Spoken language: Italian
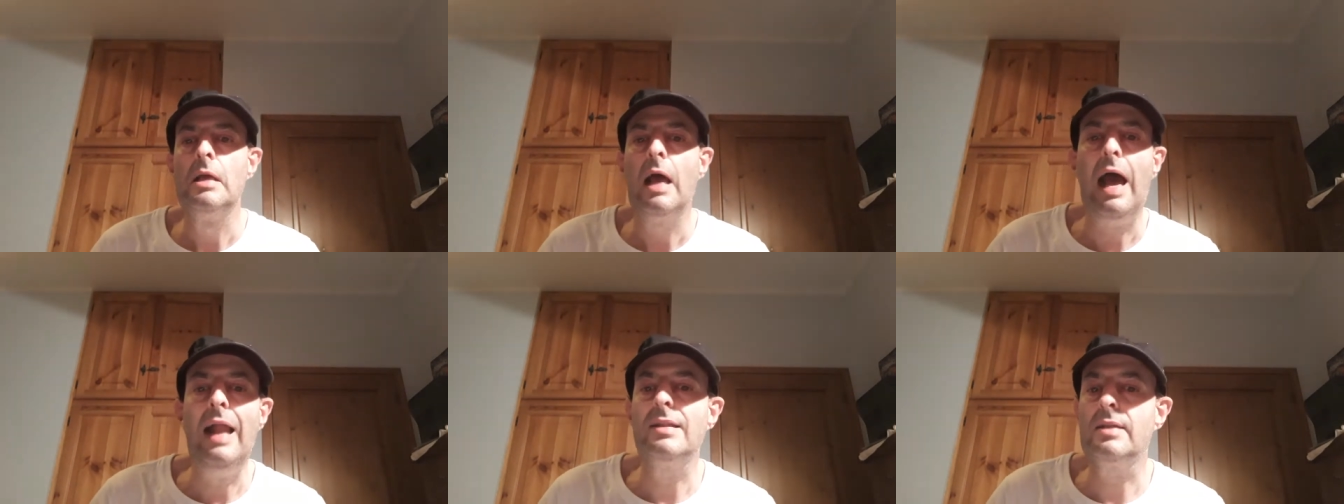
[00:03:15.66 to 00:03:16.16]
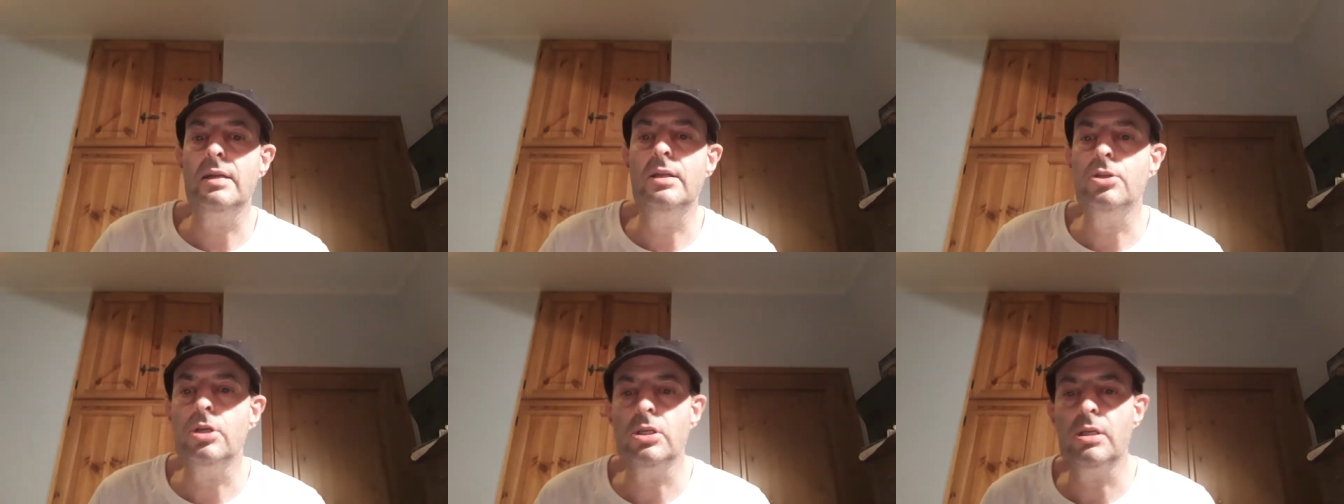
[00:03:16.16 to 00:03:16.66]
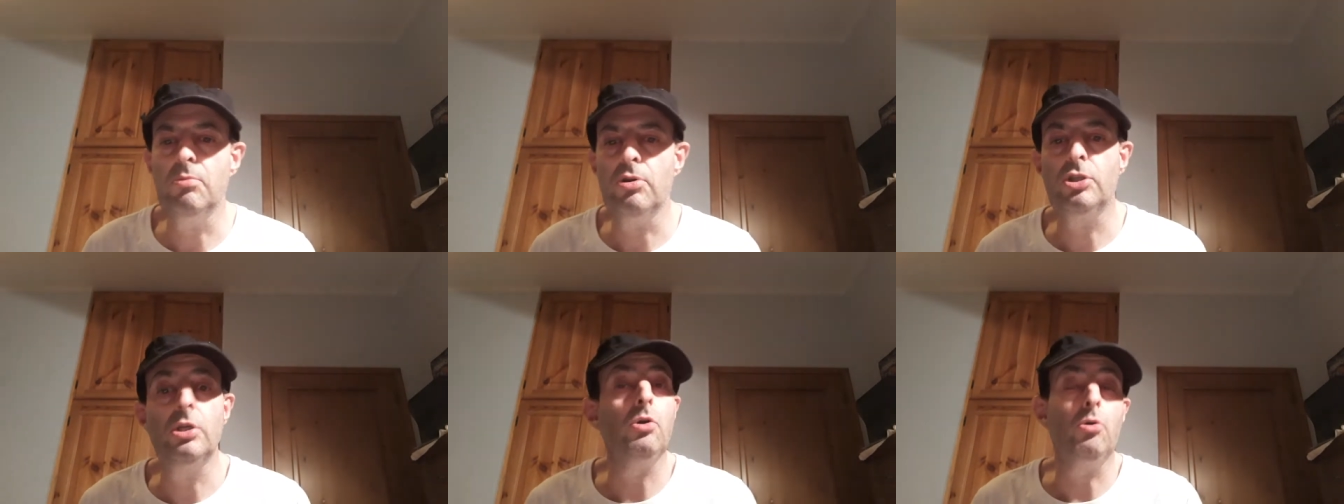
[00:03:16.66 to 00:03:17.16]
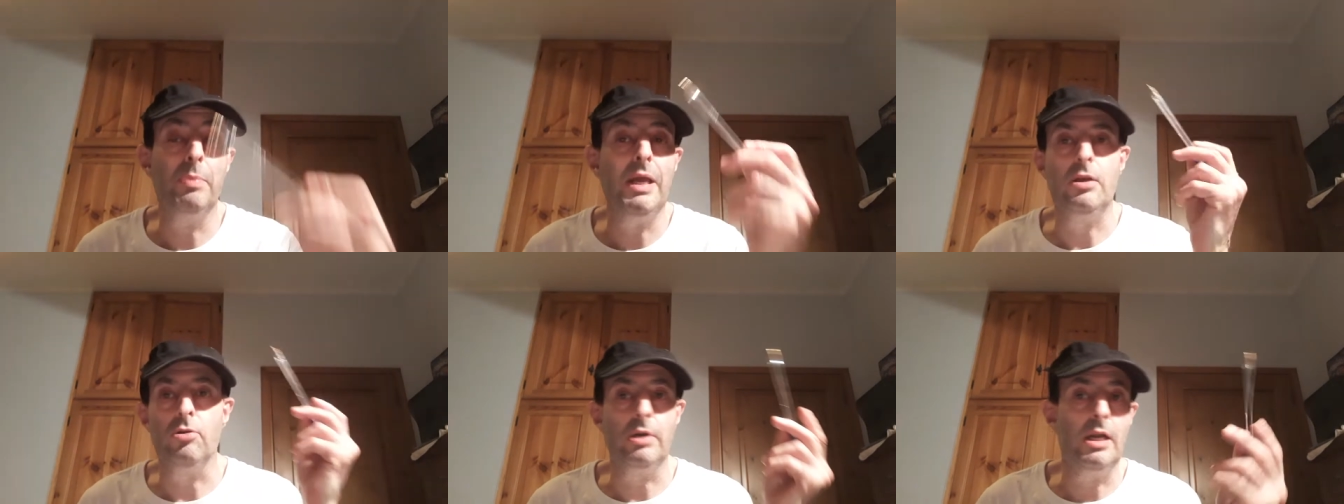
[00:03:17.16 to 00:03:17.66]
al tredicesimo giro o
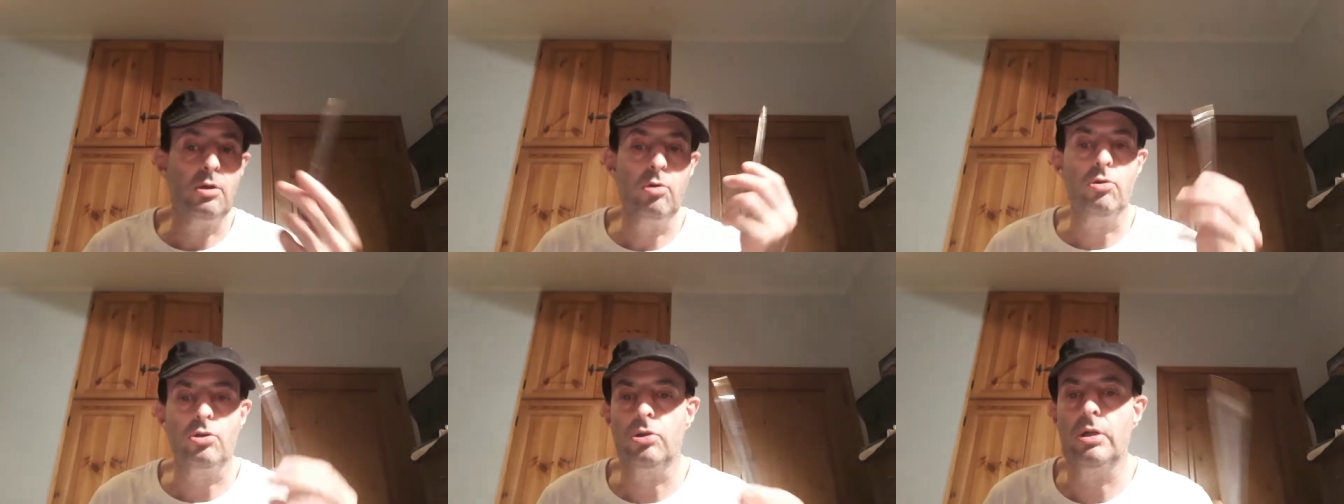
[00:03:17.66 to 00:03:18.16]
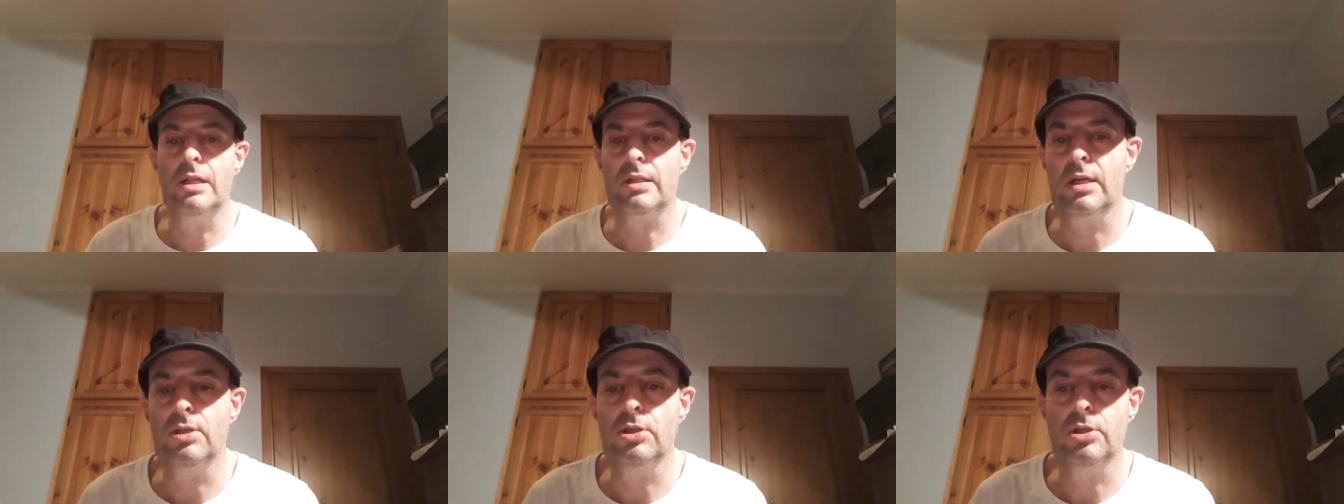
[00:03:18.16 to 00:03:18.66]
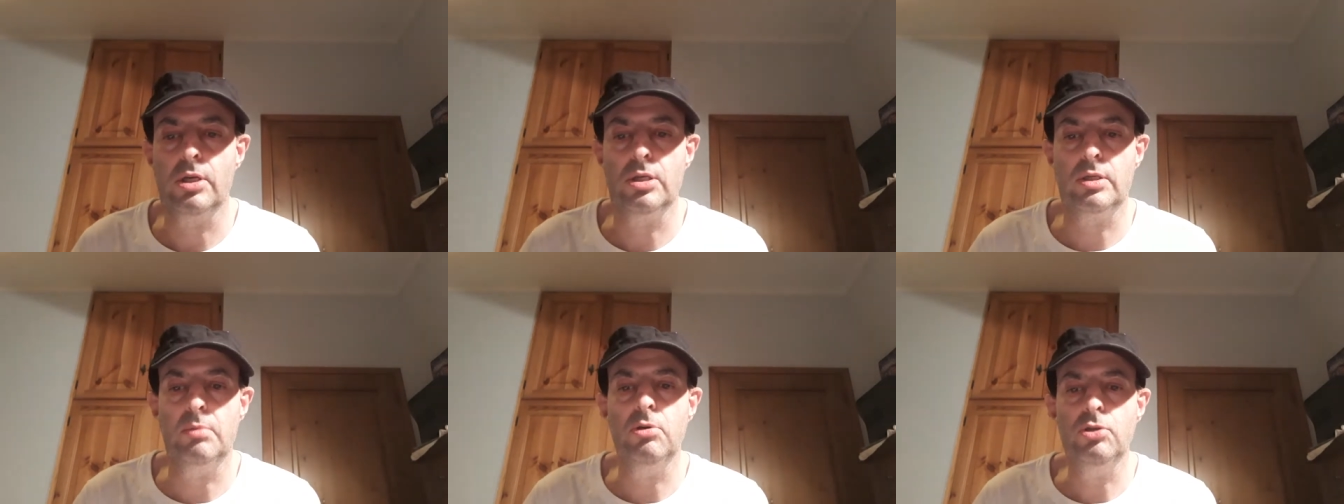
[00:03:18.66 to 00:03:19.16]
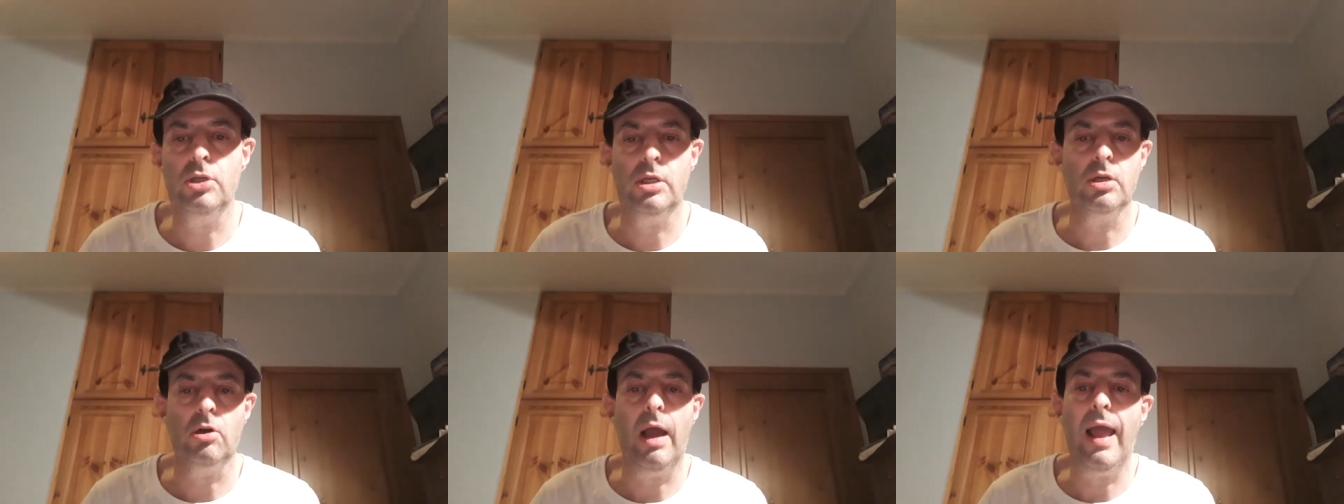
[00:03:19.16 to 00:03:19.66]
meglio nel corso del tredicesimo
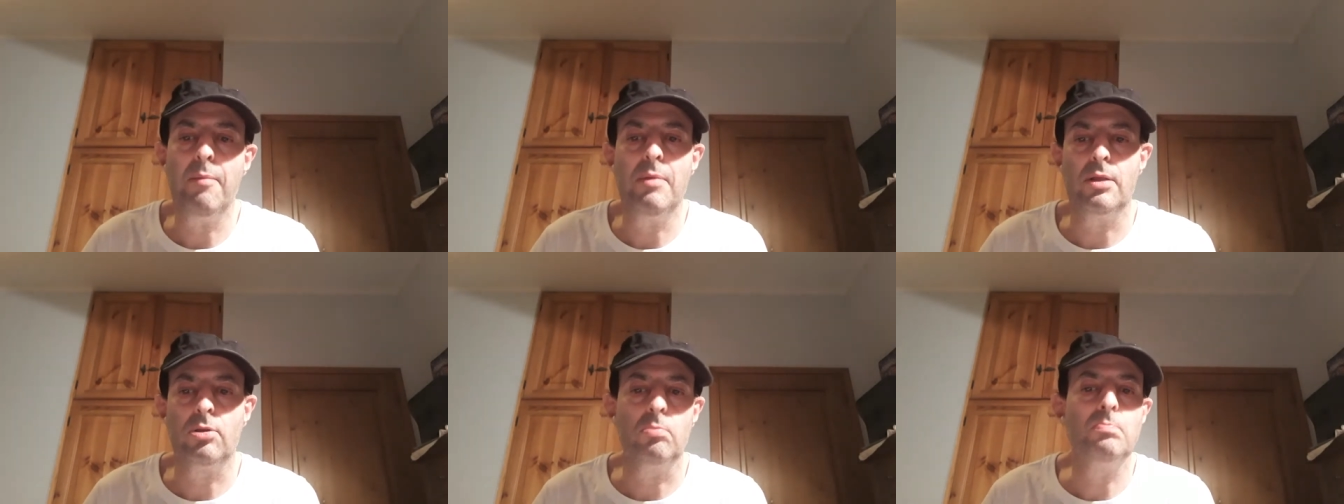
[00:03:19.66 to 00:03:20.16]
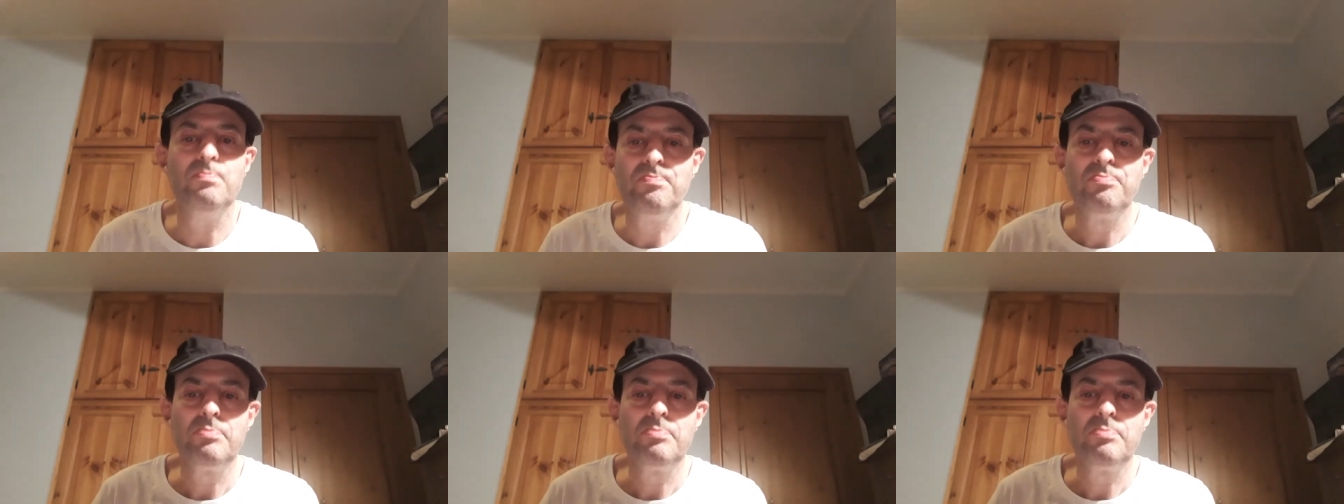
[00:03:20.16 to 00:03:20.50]
giro Hamilton